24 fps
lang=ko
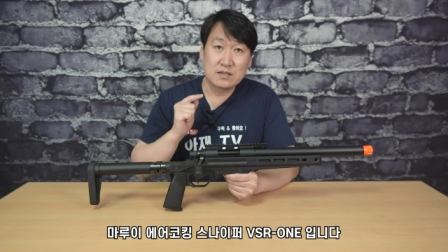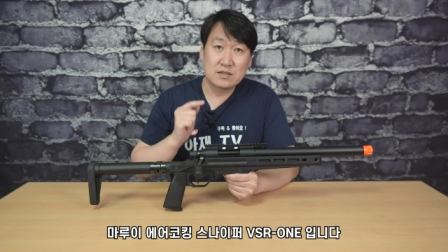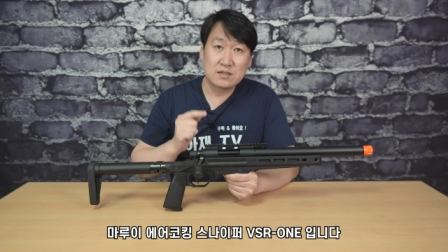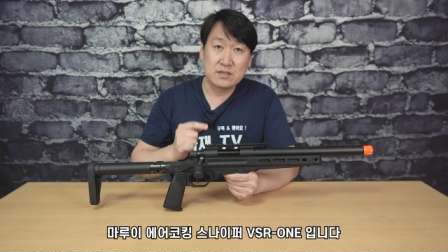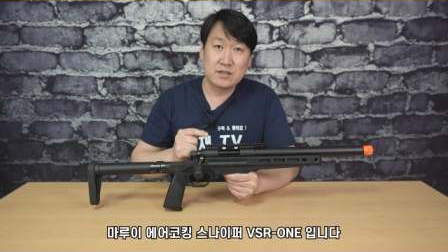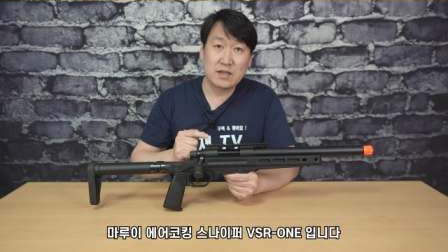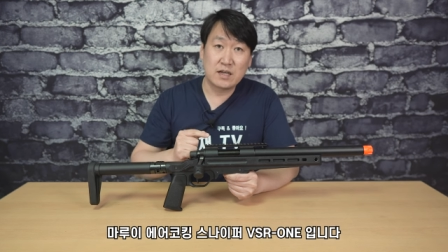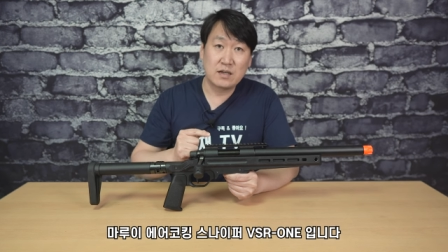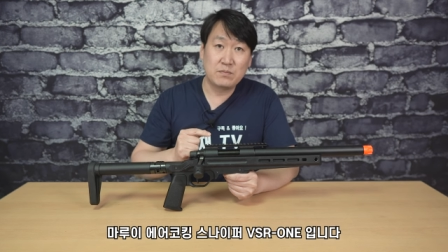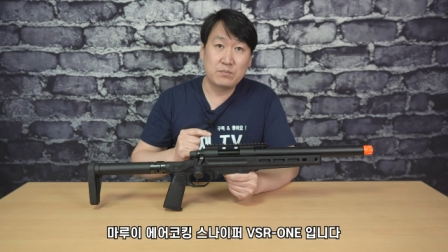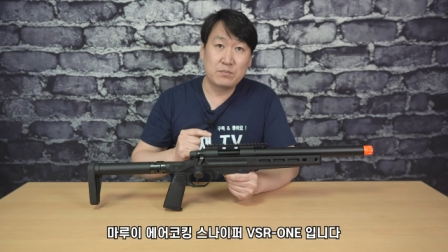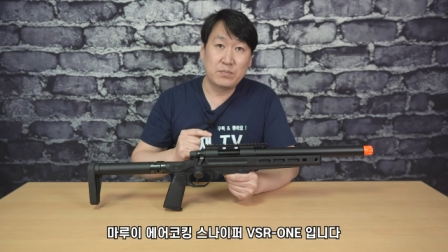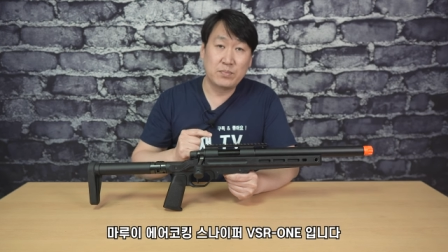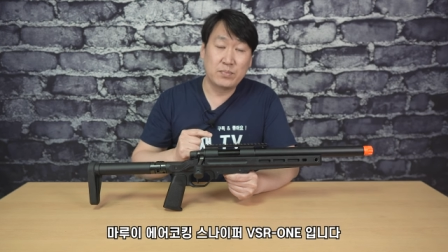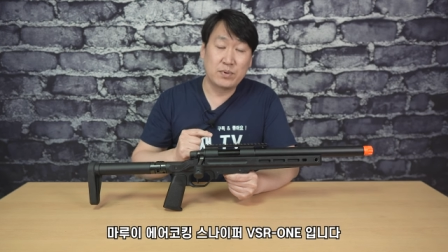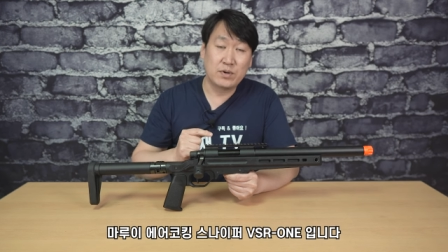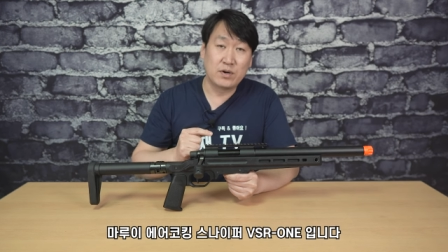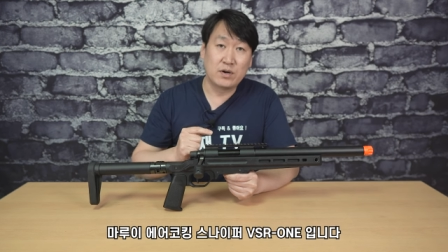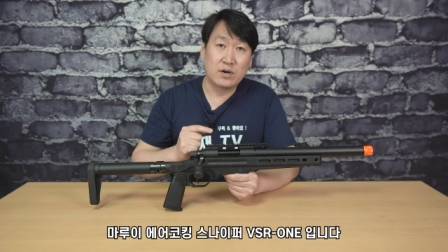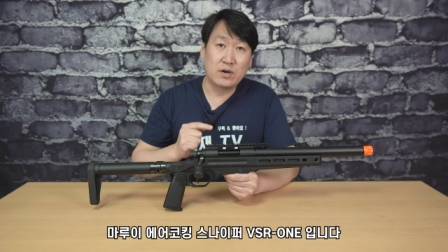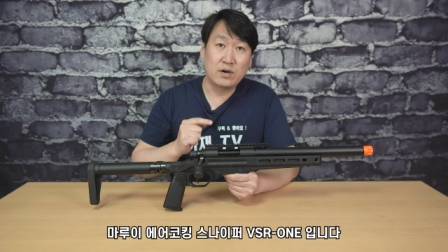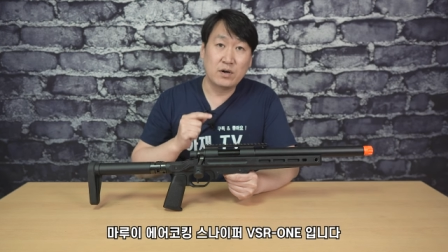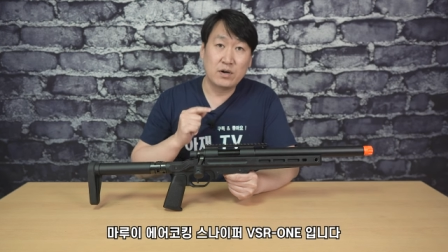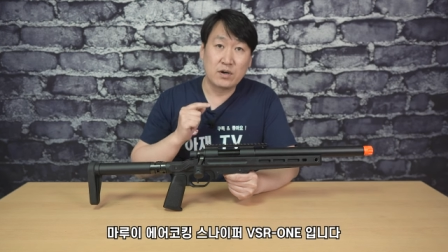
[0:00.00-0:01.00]

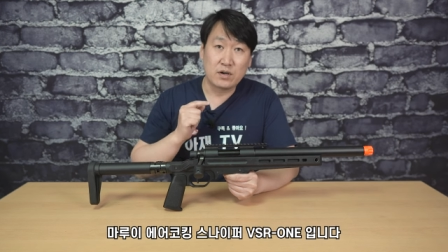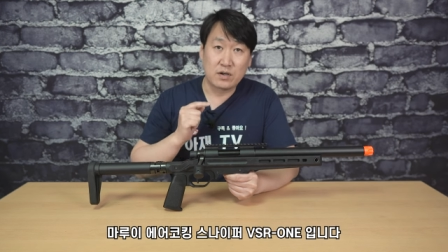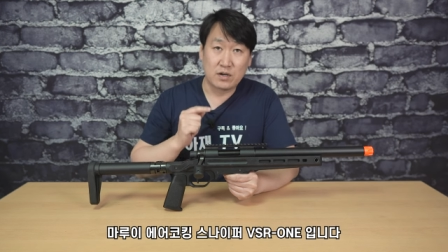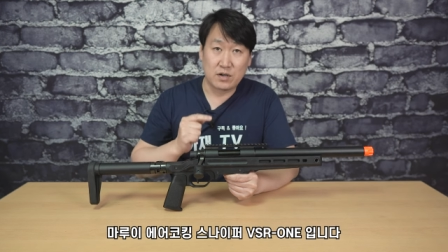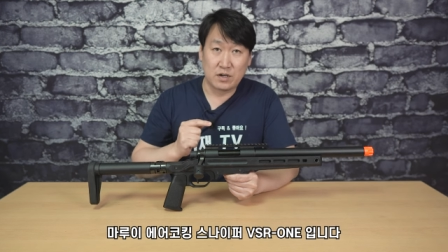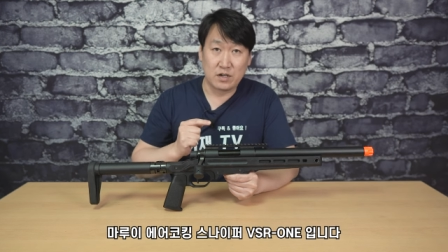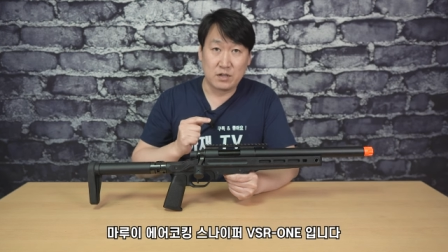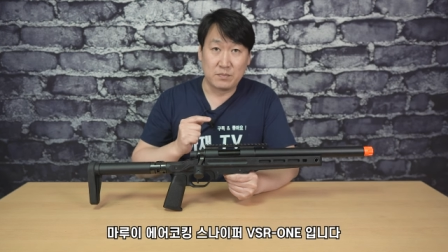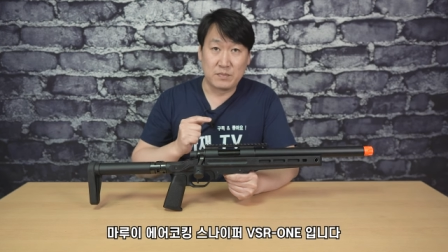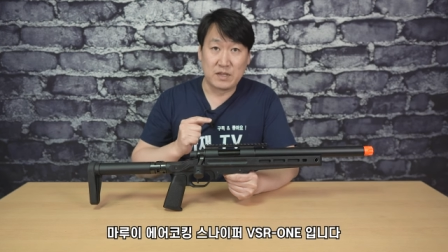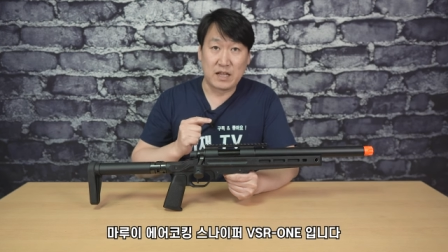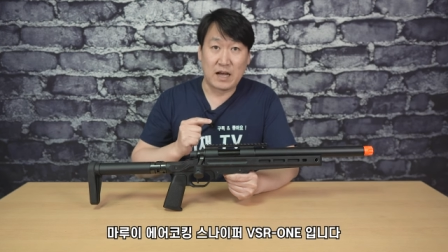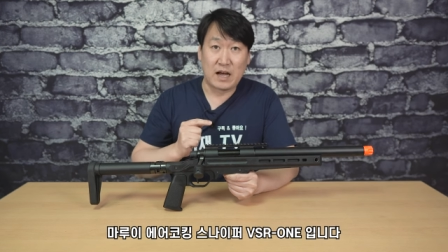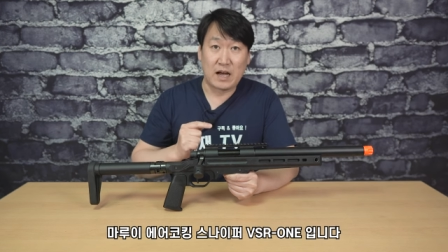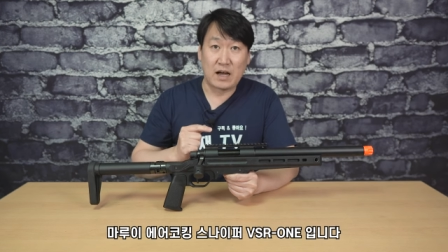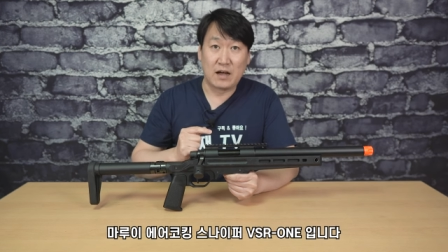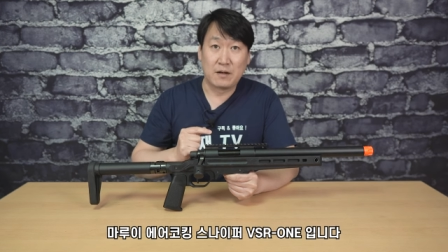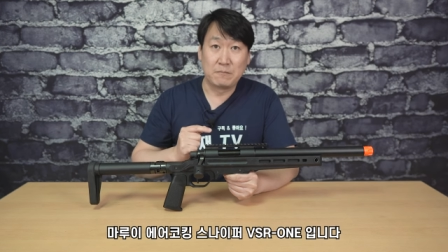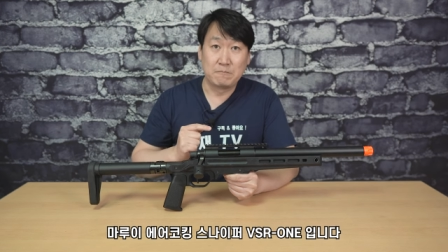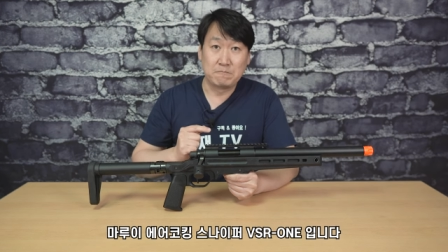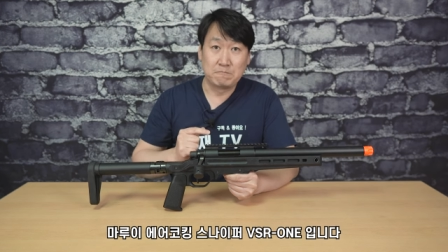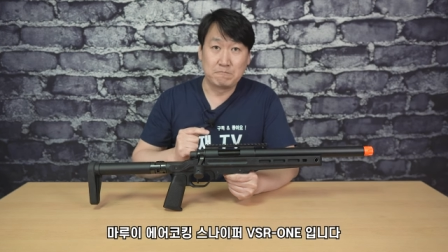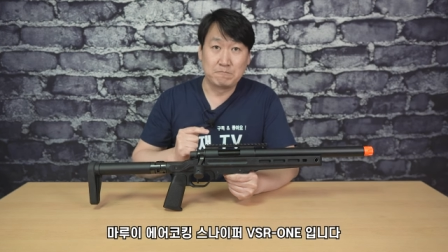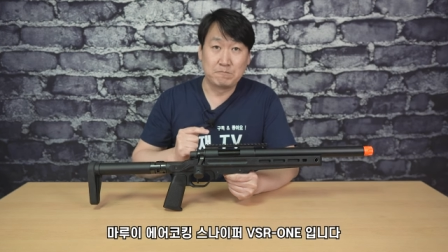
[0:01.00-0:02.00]

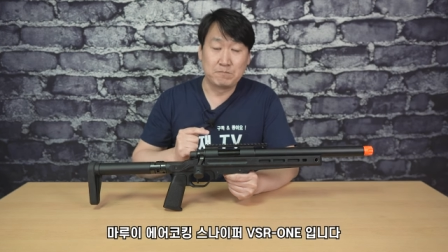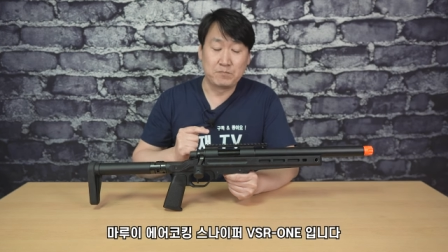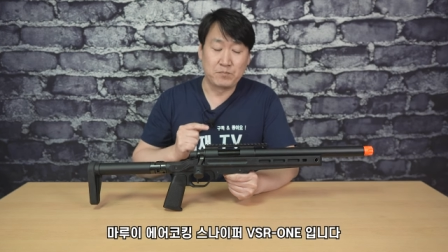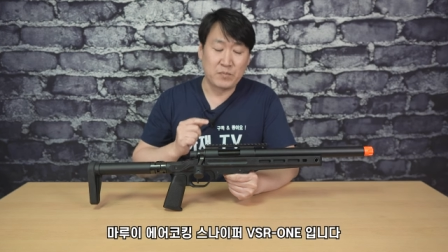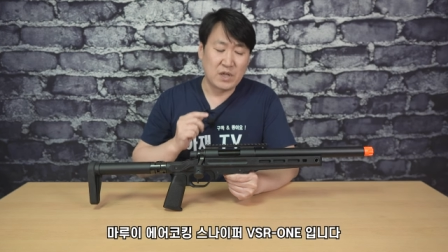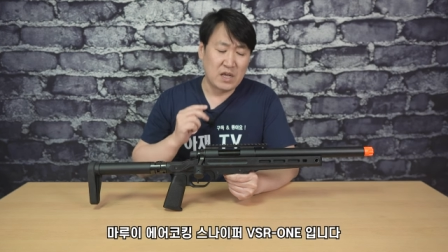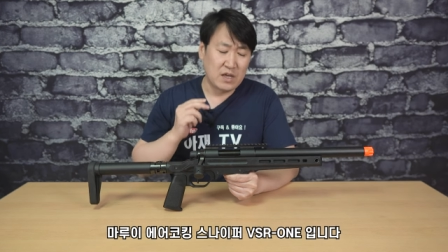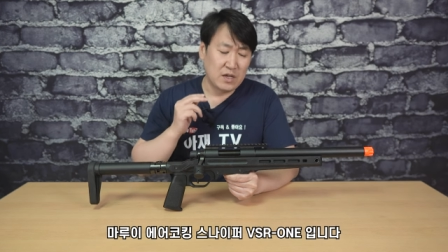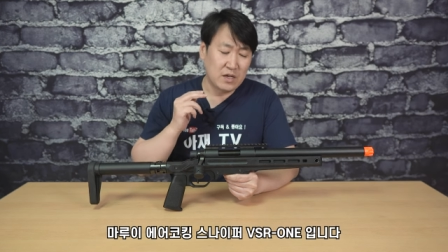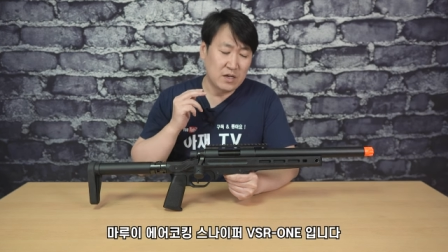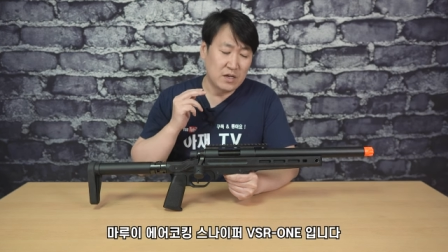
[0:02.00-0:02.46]
스나이퍼건입니다 음,